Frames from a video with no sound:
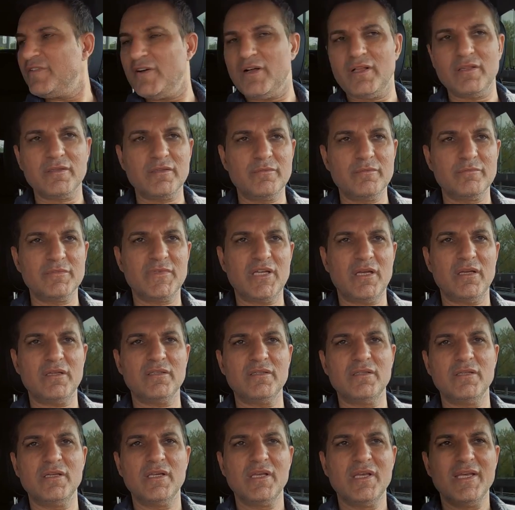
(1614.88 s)
aldığımda
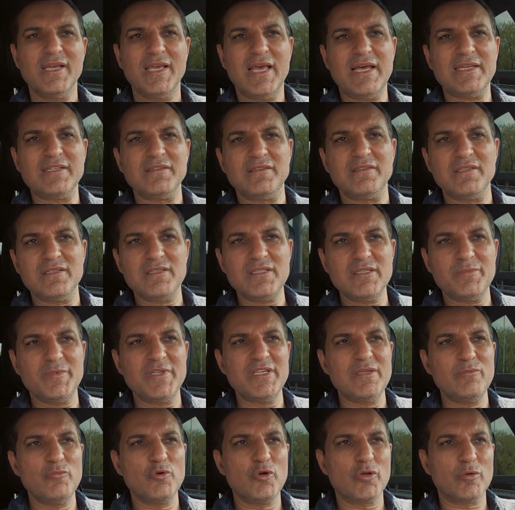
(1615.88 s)
yani dizi
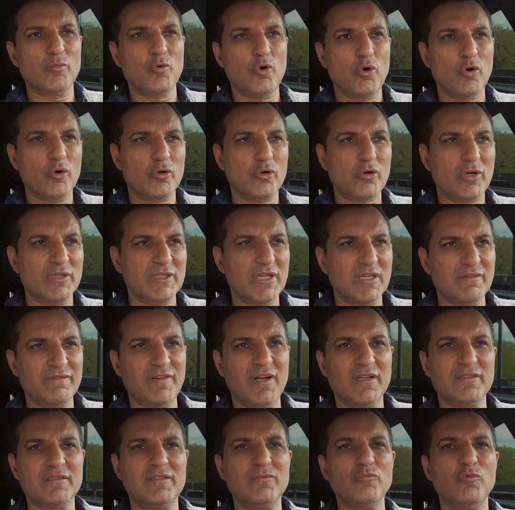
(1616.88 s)
bilmiyorum o kadar
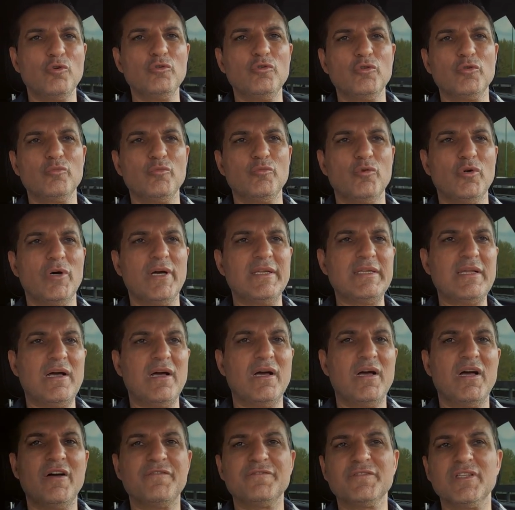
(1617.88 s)
vaktim olur mu? Hani
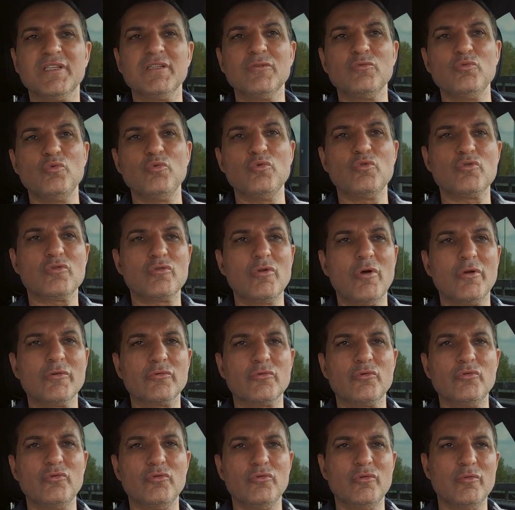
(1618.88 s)
haftanın 3-4
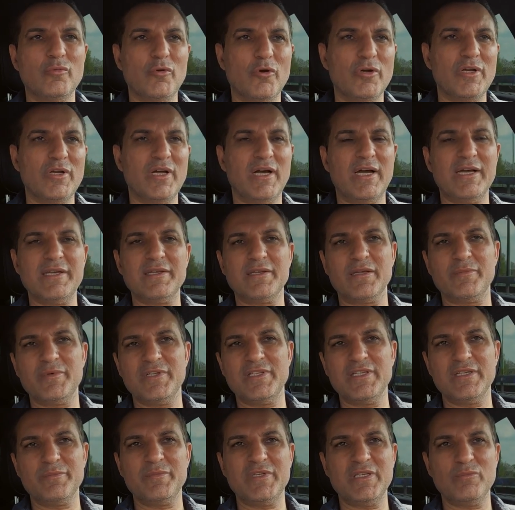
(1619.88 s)
gününü böyle
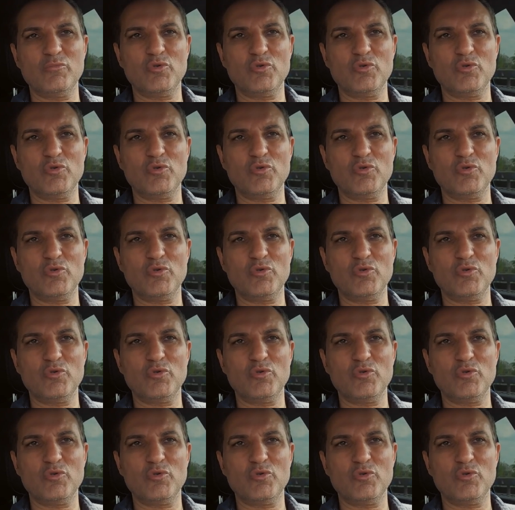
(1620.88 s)
ayırabilir miyim?